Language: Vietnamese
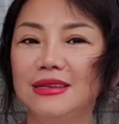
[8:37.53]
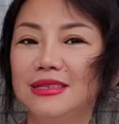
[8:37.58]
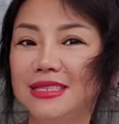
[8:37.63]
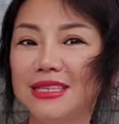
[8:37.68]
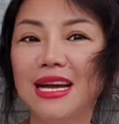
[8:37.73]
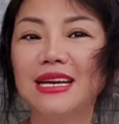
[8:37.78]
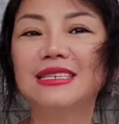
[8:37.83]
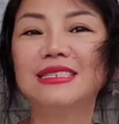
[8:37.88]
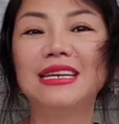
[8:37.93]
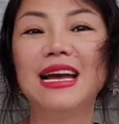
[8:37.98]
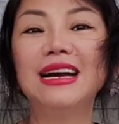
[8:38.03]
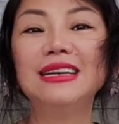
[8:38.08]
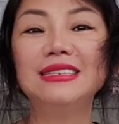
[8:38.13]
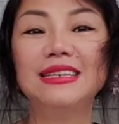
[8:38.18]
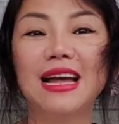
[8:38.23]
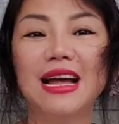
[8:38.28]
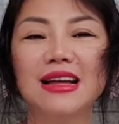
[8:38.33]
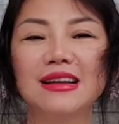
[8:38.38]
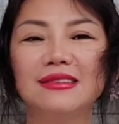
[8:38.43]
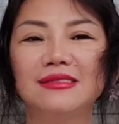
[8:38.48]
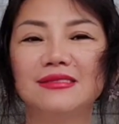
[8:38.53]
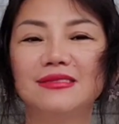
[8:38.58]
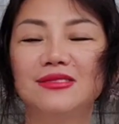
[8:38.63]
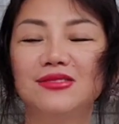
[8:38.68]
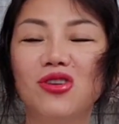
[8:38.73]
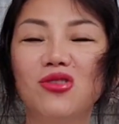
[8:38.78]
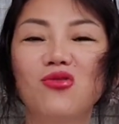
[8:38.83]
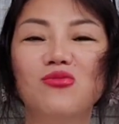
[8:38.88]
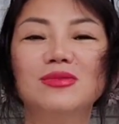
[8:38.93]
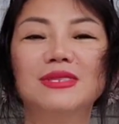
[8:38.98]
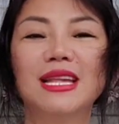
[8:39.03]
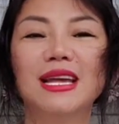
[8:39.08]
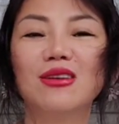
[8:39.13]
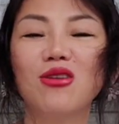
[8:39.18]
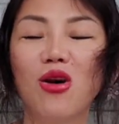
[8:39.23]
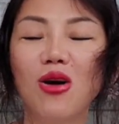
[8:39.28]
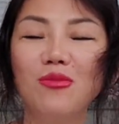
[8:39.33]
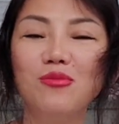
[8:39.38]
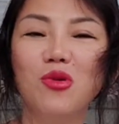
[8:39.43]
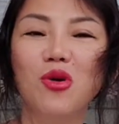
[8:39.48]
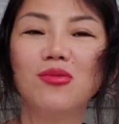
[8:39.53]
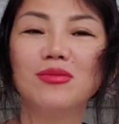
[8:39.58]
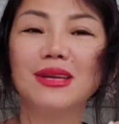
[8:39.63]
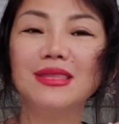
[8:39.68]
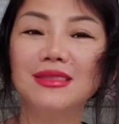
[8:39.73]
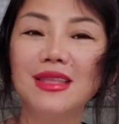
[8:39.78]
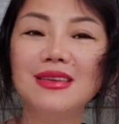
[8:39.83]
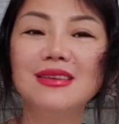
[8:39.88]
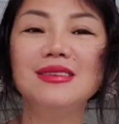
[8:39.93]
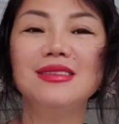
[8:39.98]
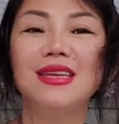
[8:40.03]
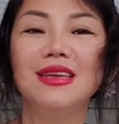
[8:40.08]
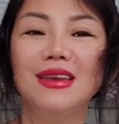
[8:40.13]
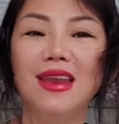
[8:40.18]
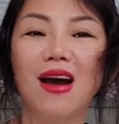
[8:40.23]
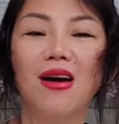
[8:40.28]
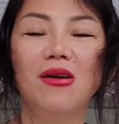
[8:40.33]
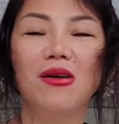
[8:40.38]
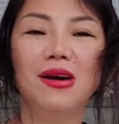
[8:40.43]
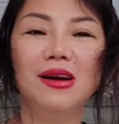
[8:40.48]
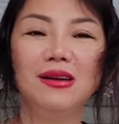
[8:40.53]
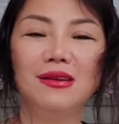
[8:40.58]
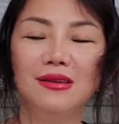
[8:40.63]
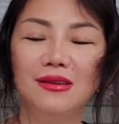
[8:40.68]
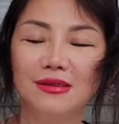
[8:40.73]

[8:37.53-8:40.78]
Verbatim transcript: Chắc chắn rằng nó cũng sẽ có một cái tí gì đó